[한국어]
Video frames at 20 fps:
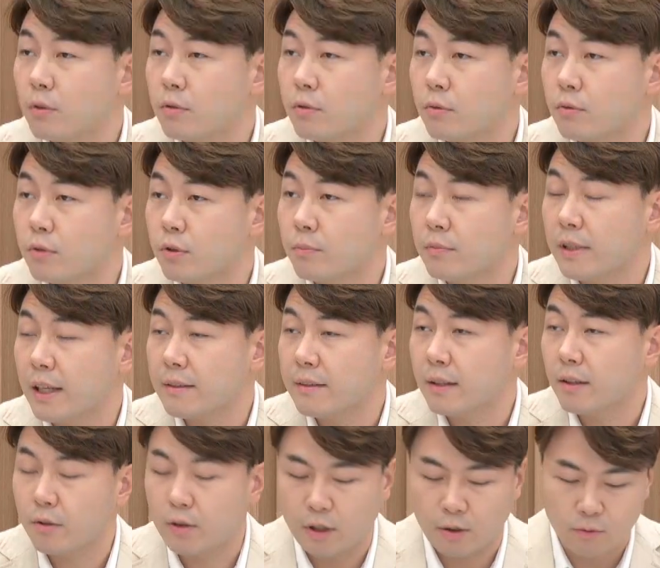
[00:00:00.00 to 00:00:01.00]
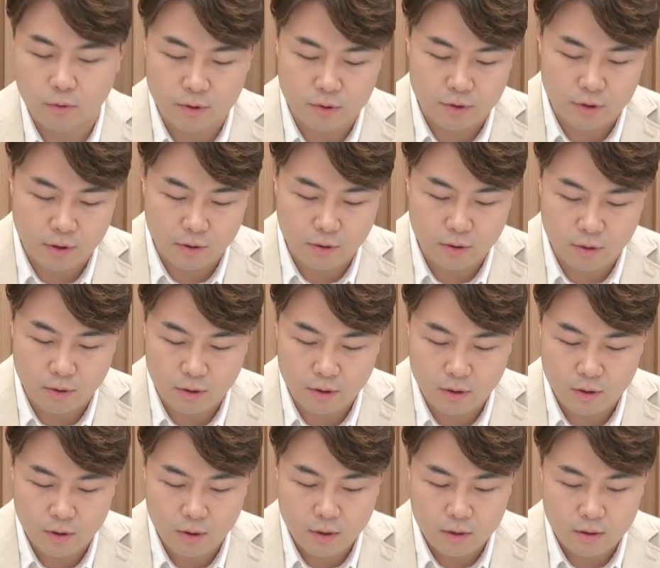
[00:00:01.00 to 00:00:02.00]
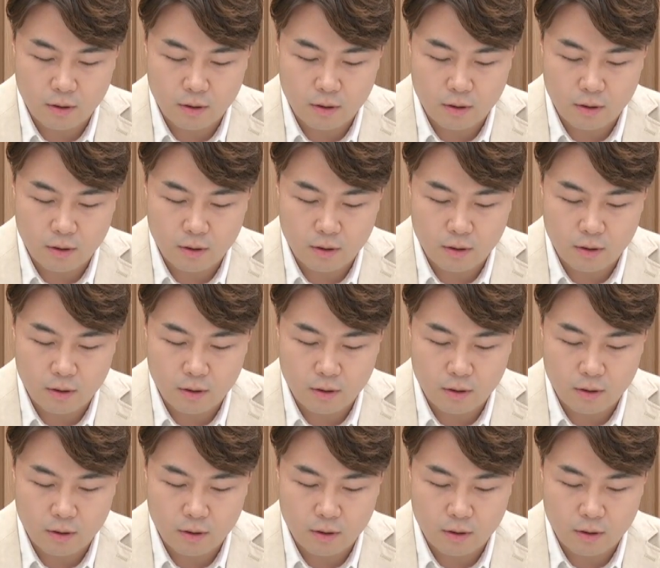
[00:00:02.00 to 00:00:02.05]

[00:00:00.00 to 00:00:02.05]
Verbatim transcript: 것으로 네, 지금 네. 예상이 되고 있어요. 그렇죠.